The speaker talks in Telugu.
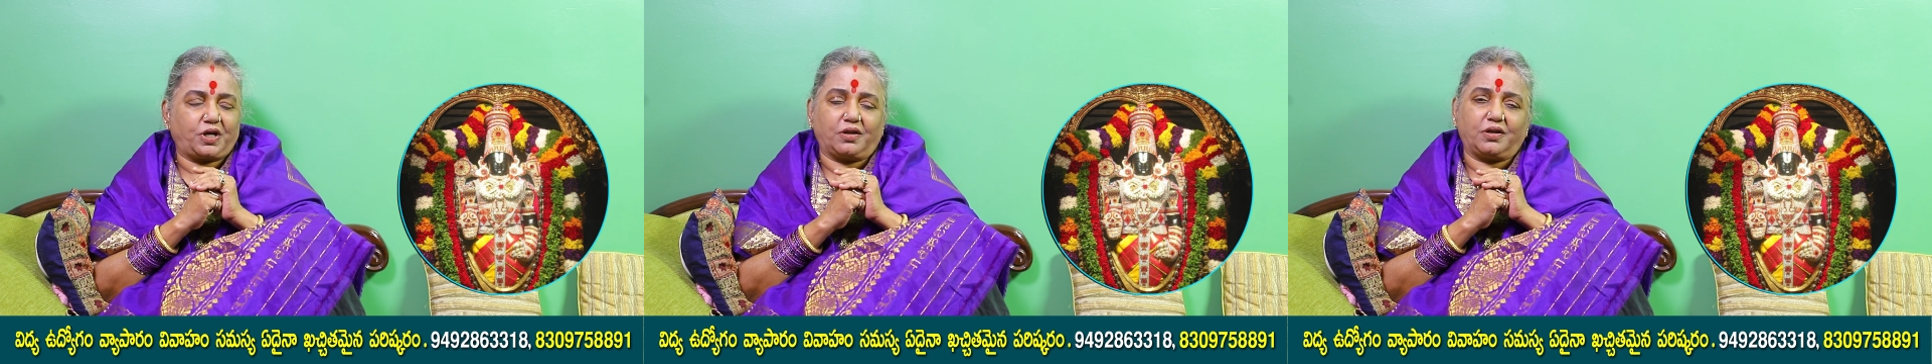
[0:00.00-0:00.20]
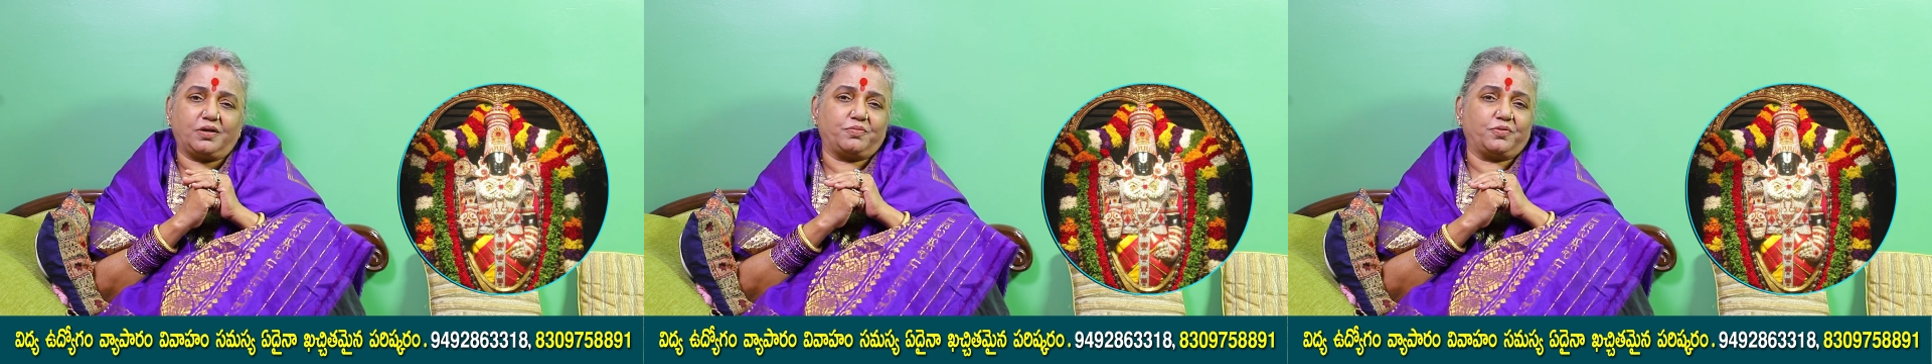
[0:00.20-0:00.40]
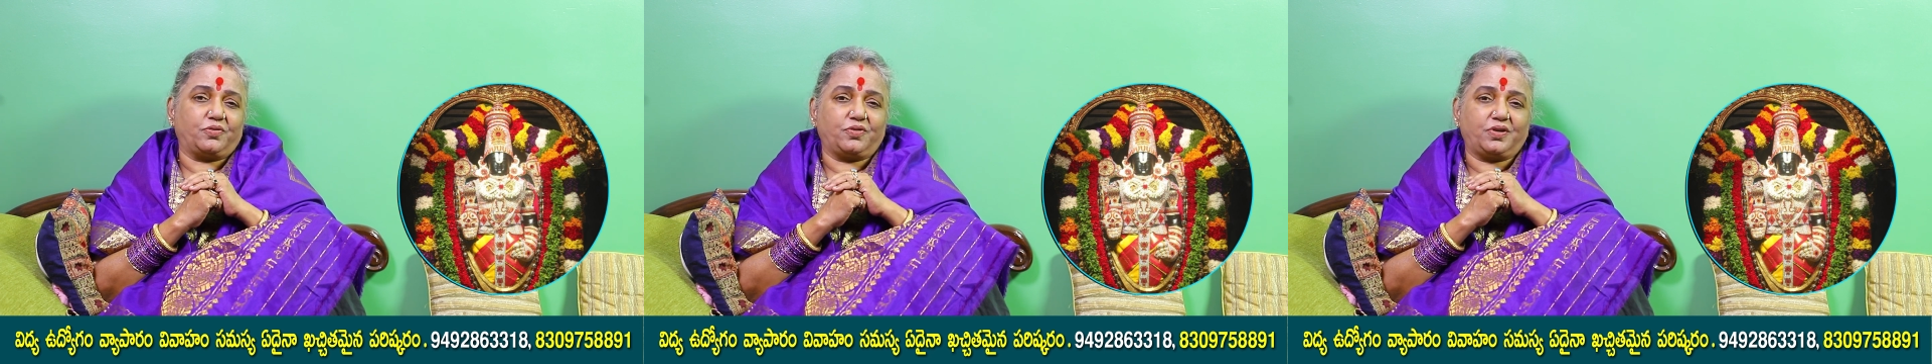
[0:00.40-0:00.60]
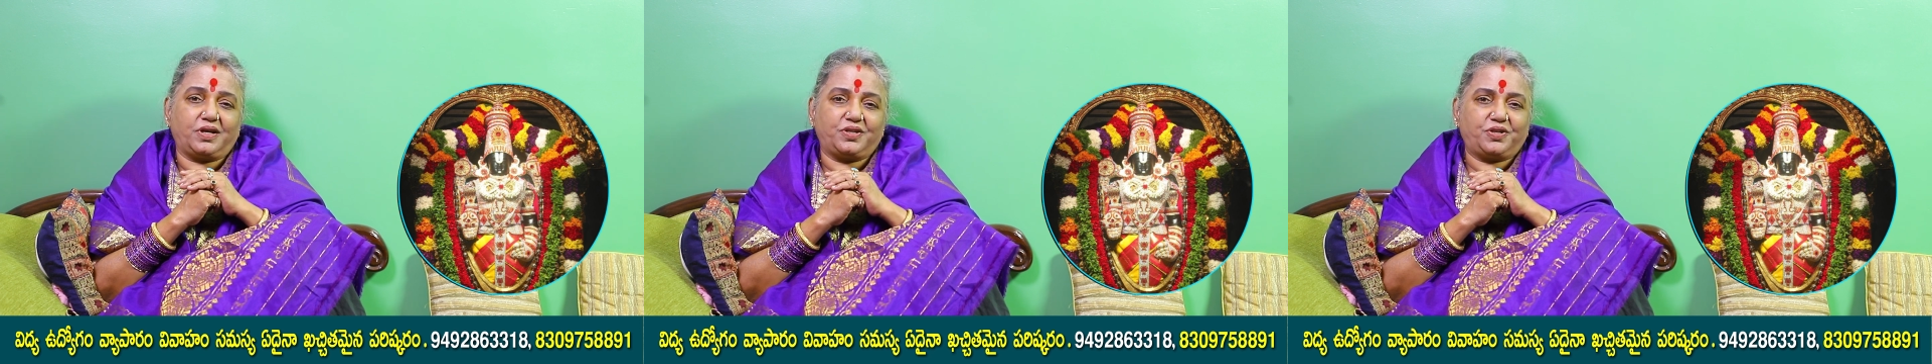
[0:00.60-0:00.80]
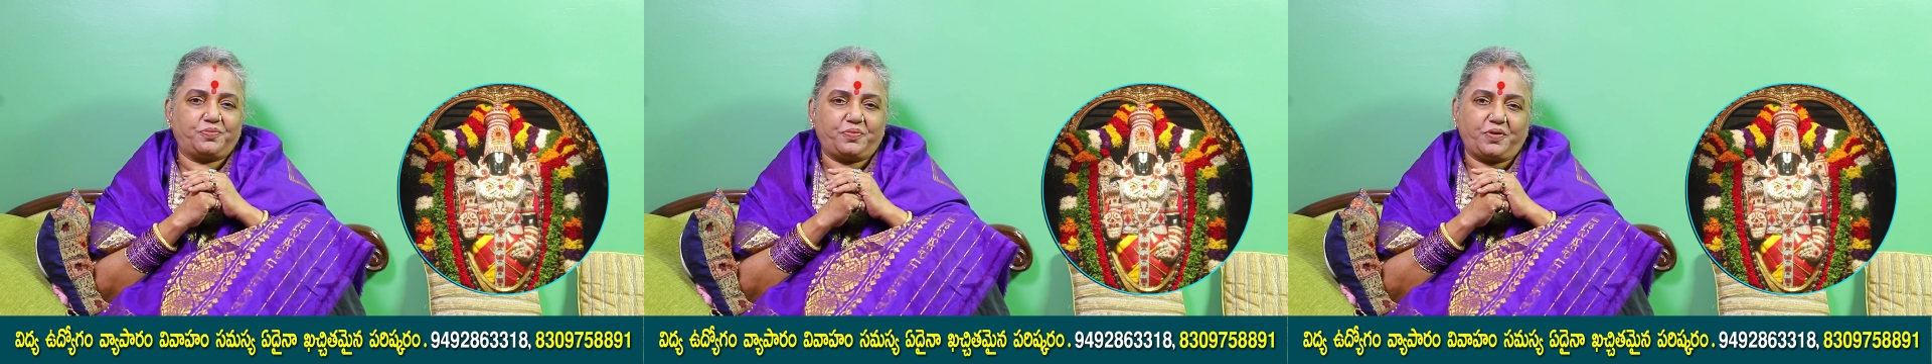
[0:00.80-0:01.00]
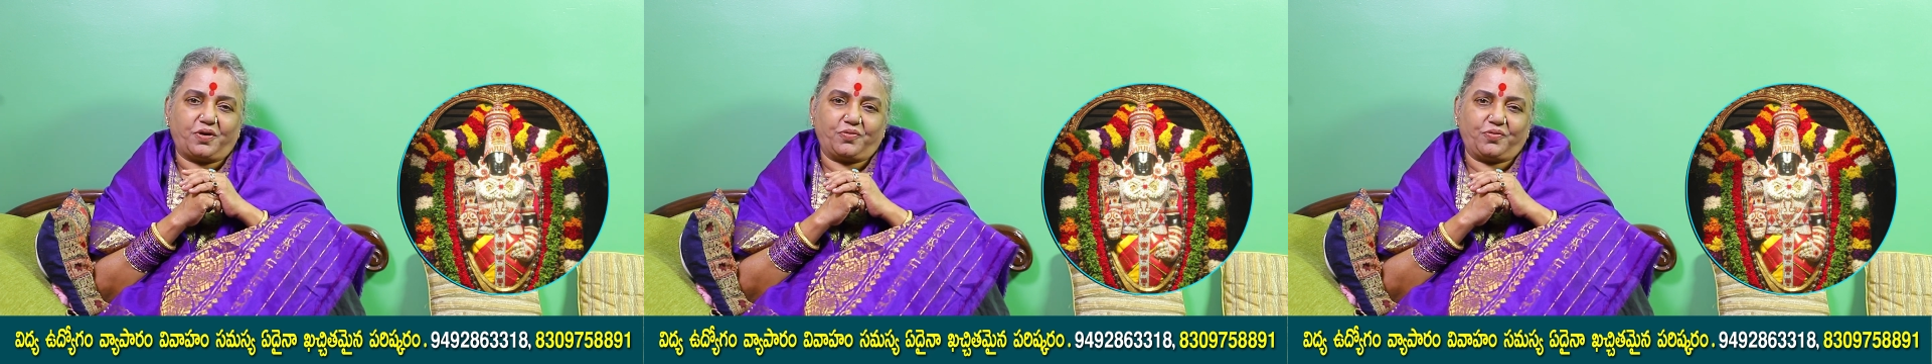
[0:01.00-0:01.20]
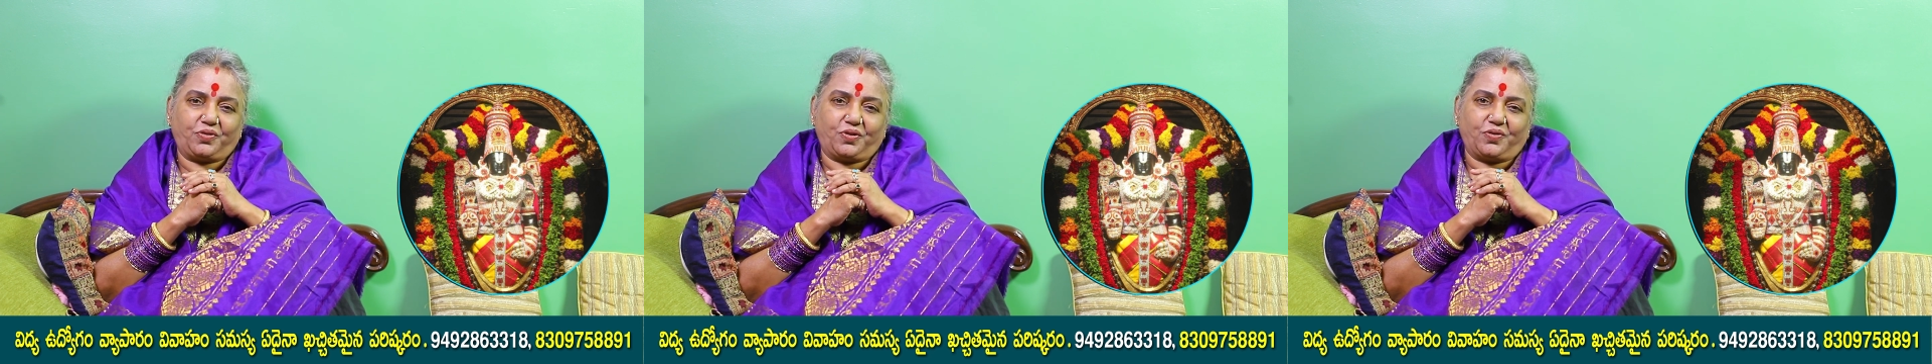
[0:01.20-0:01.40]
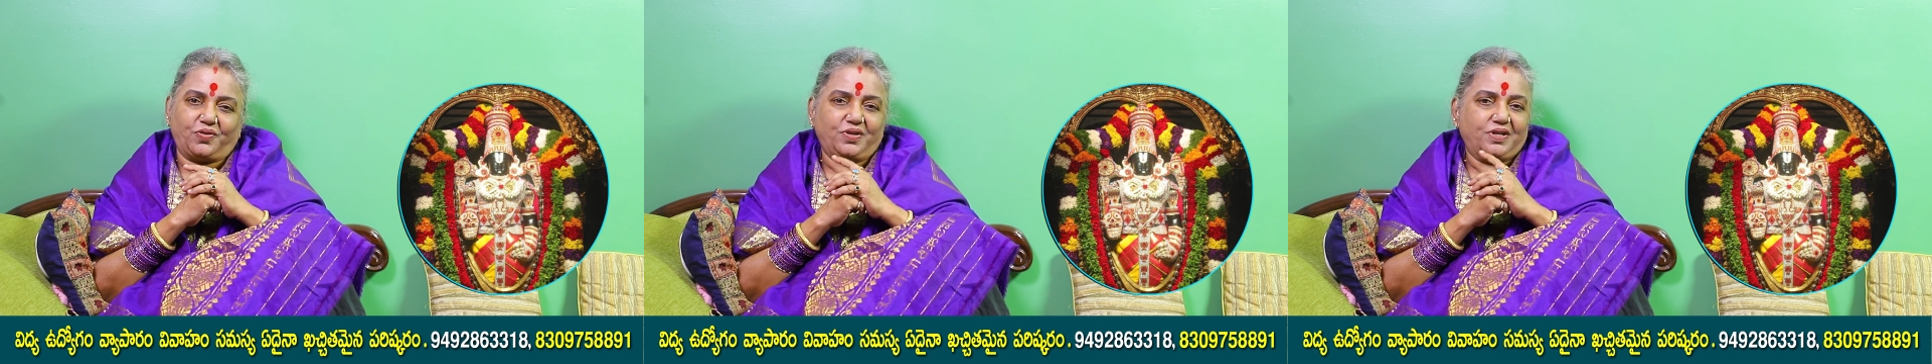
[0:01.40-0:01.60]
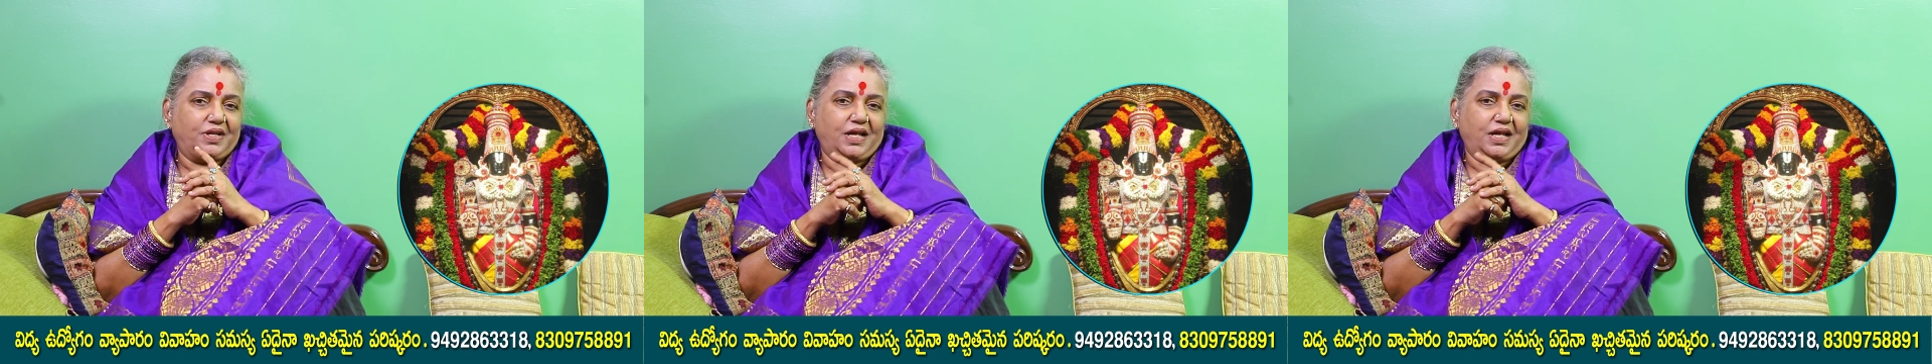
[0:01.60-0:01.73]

చాలా బాగున్నాయని చెప్పి అడుగుతాం